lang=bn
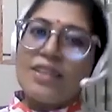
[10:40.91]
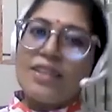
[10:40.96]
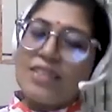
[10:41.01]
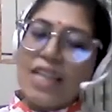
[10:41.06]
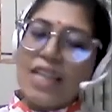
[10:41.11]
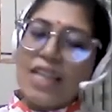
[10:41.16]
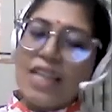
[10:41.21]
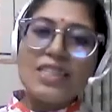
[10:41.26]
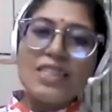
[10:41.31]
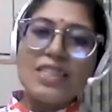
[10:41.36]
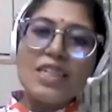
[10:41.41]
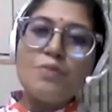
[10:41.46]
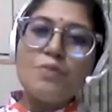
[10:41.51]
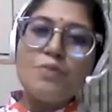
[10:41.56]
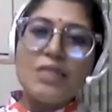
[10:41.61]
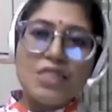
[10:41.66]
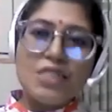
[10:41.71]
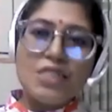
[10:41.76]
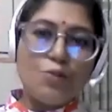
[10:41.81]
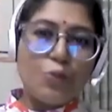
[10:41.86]
তাদেরকেই
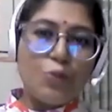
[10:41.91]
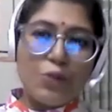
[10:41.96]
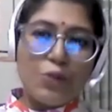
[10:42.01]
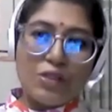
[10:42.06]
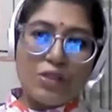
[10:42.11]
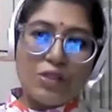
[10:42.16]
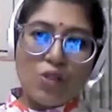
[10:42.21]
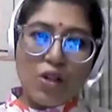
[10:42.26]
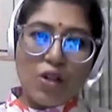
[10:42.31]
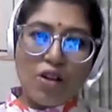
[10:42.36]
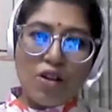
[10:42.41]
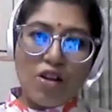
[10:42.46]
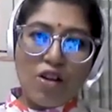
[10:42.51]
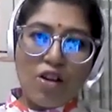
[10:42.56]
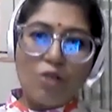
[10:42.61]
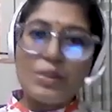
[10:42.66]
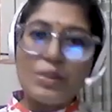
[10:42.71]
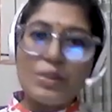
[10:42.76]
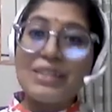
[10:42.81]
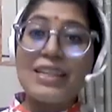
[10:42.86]
বেশি বুলিং করা
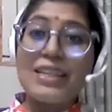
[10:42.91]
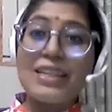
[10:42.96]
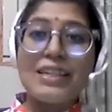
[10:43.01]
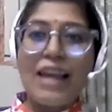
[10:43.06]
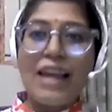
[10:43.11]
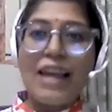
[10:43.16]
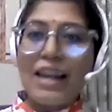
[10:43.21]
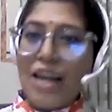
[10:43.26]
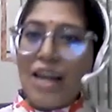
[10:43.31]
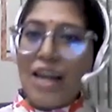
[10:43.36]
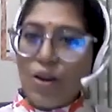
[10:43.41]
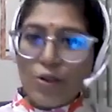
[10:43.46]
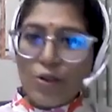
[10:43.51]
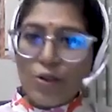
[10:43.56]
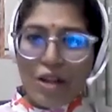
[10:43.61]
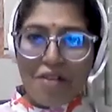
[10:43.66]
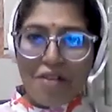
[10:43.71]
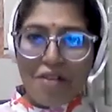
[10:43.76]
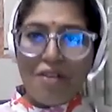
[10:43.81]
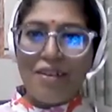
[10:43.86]
হয় ওদেরকে খেলায়ও
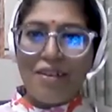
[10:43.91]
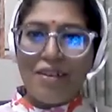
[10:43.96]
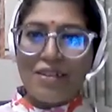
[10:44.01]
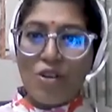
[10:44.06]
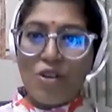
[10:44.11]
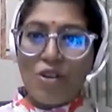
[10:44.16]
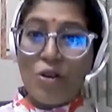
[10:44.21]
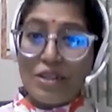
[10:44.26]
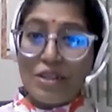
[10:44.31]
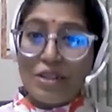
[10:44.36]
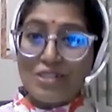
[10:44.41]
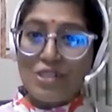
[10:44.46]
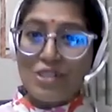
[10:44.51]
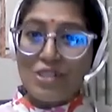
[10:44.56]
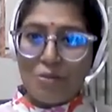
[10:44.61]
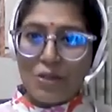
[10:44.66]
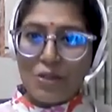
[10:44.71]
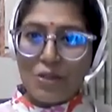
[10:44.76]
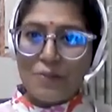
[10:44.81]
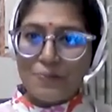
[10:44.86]
নেওয়া হয় না অনেক
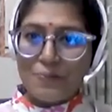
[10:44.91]
সময়